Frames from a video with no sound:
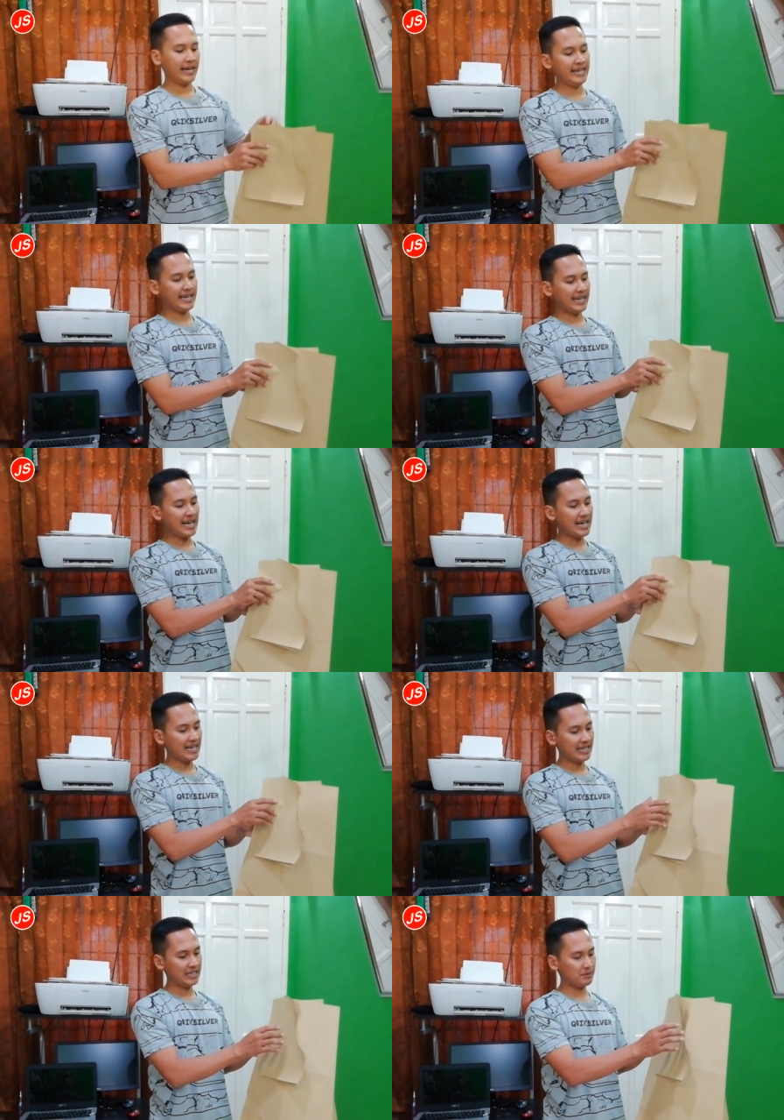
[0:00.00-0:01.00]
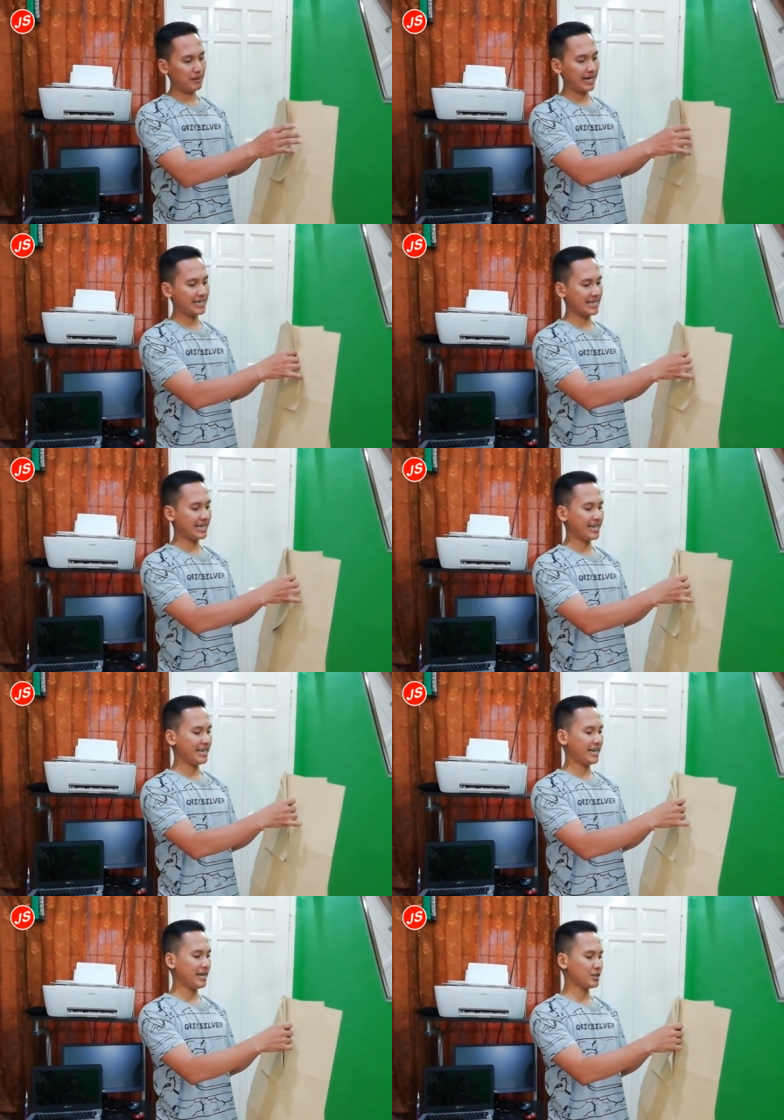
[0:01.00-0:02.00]
Ini adalah di sebelah kiri saya
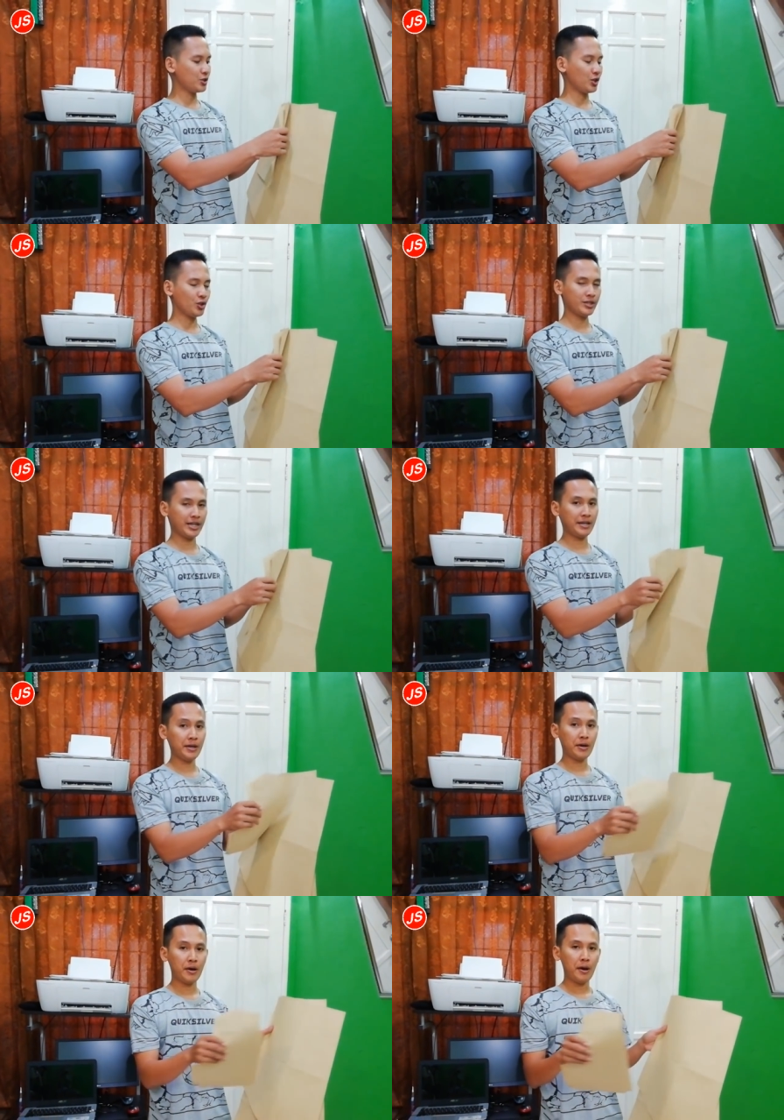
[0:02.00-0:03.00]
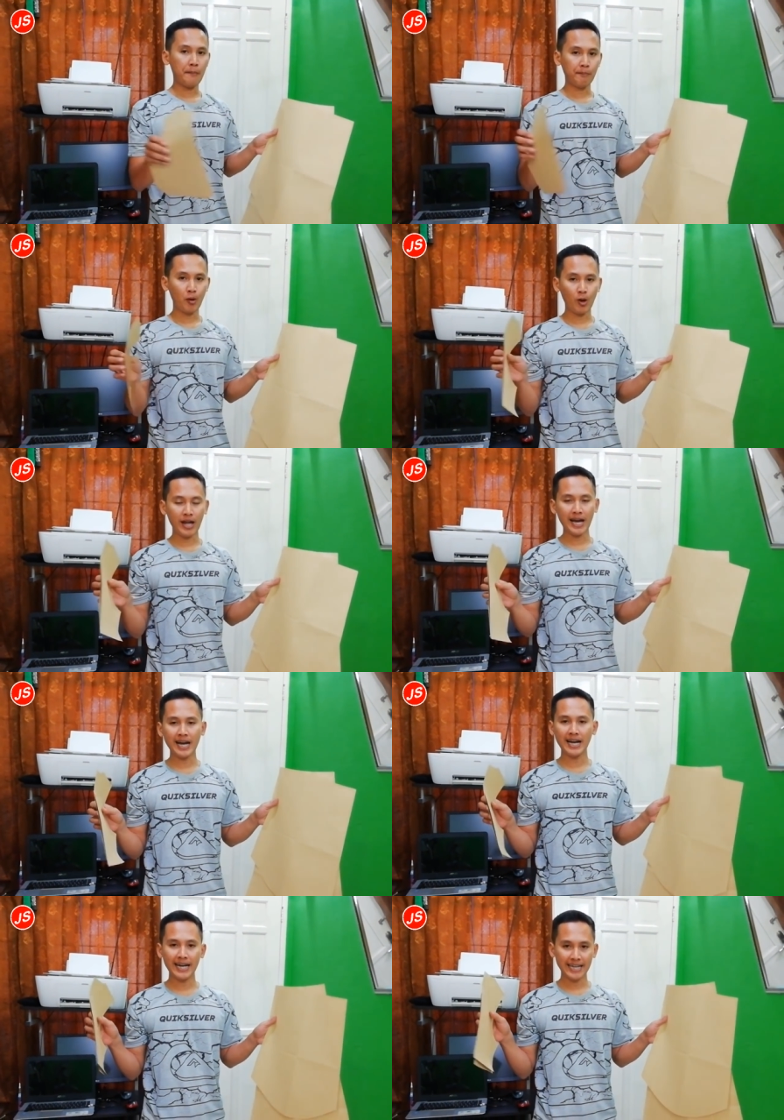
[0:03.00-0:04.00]
ini adalah contoh dari
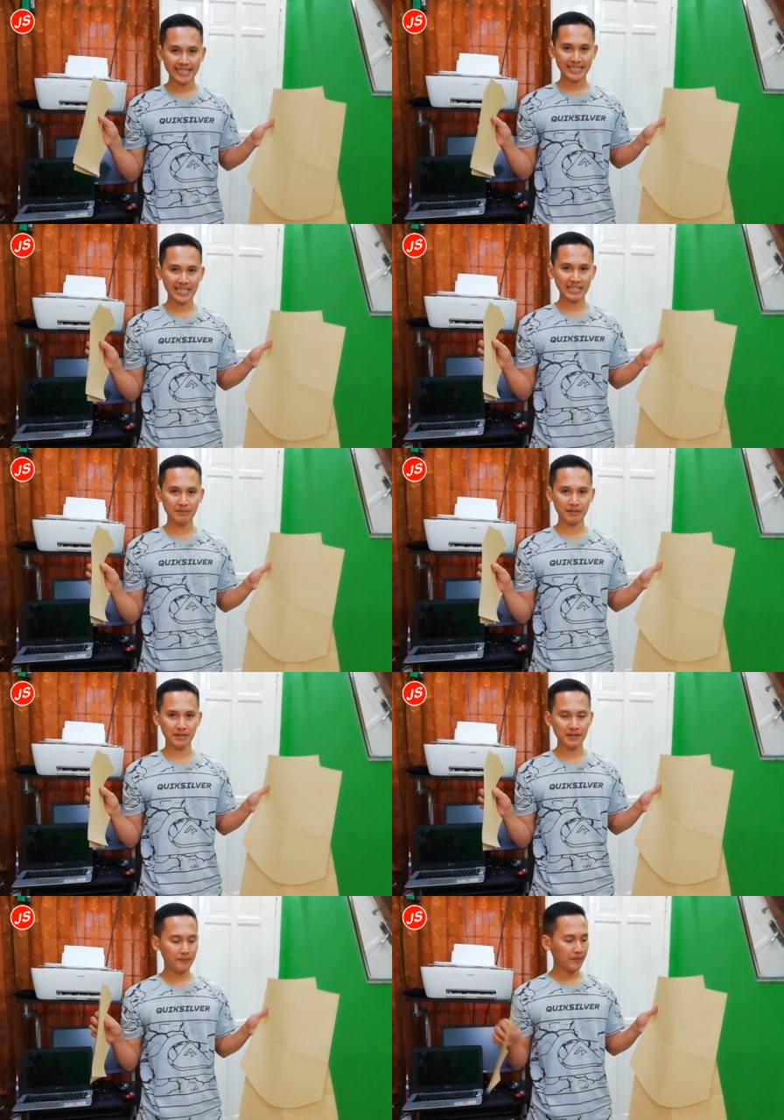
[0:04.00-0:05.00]
pola instan teman-teman